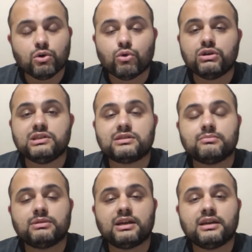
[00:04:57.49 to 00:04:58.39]
O
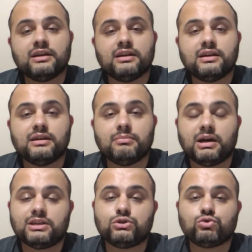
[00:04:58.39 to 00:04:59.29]
isimle e,
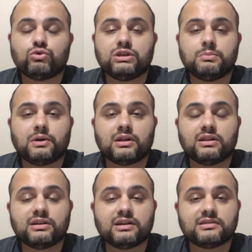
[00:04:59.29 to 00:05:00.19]
belki çok iyi
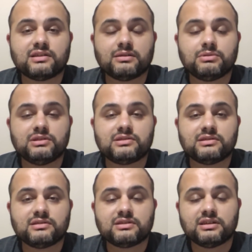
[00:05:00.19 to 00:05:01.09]
paraları
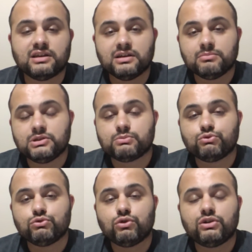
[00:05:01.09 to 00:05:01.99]
kazanabilirsiniz ki biz
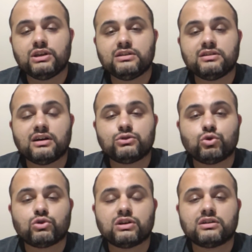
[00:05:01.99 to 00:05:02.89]
bunun örneğini daha
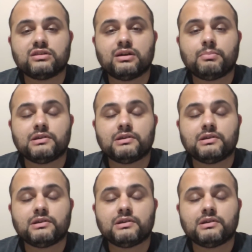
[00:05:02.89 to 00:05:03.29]
çok yakında